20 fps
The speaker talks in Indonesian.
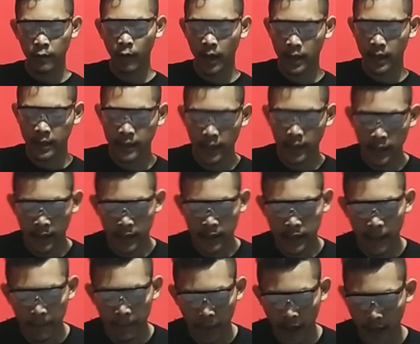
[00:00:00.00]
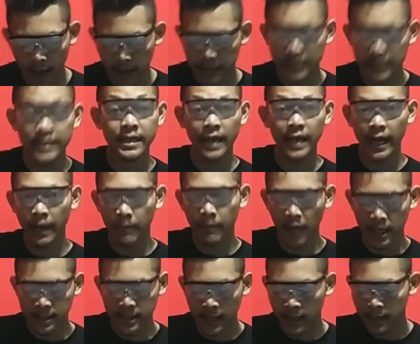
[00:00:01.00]
warnanya hitam pekat jika yang
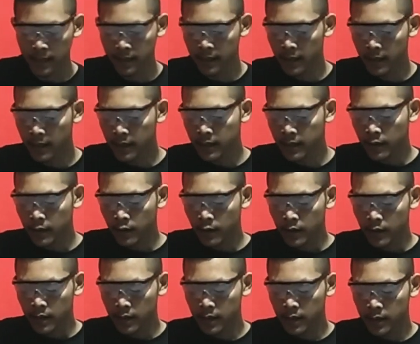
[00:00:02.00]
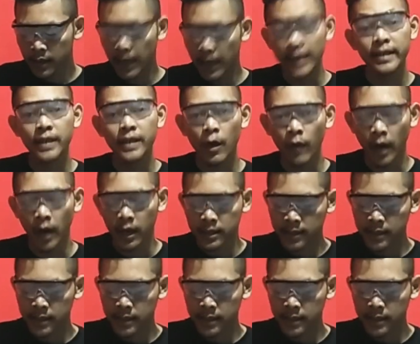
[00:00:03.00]
berasal e, dari Jawa.